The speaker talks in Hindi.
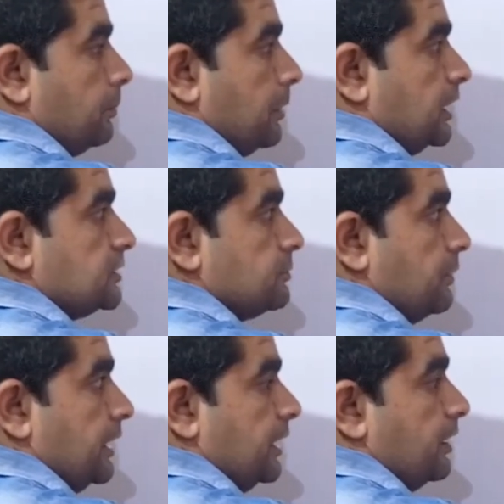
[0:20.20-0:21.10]
प्लस
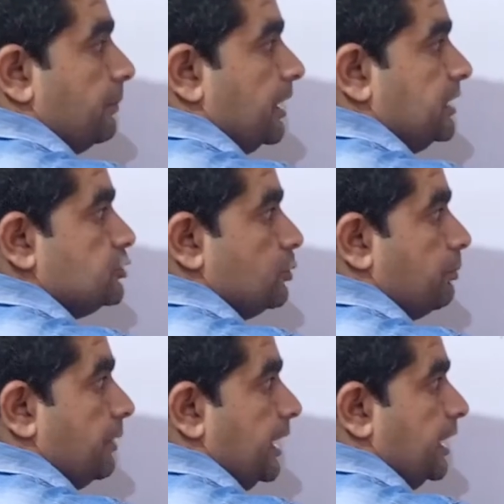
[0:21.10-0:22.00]
में हमारी जो
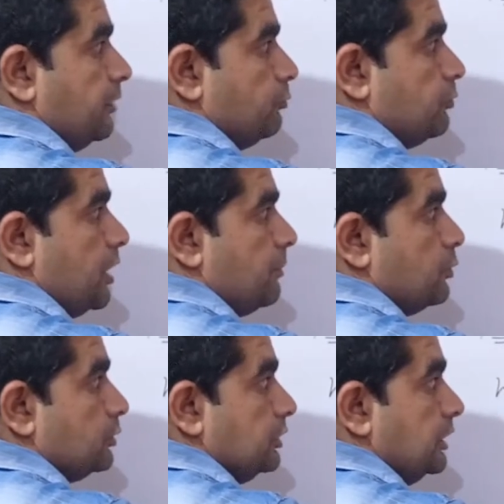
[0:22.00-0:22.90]
मैन वाब
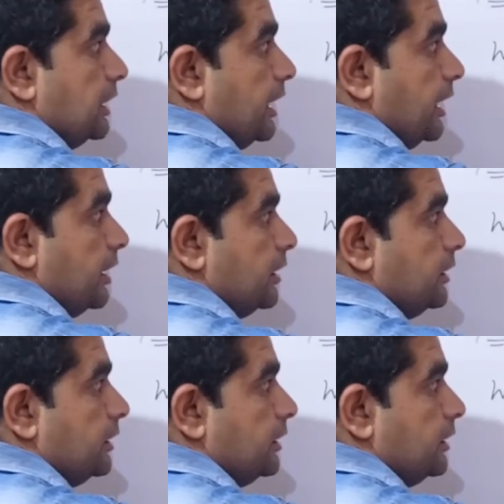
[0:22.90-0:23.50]
होती है